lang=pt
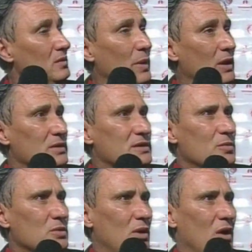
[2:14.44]
Eu pego o
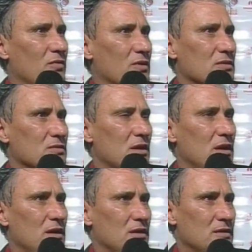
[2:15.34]
exemplo do Álvaro e do
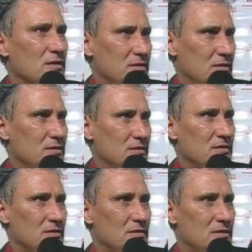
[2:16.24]
Dani,
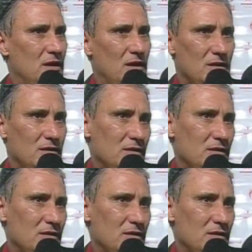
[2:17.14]
né?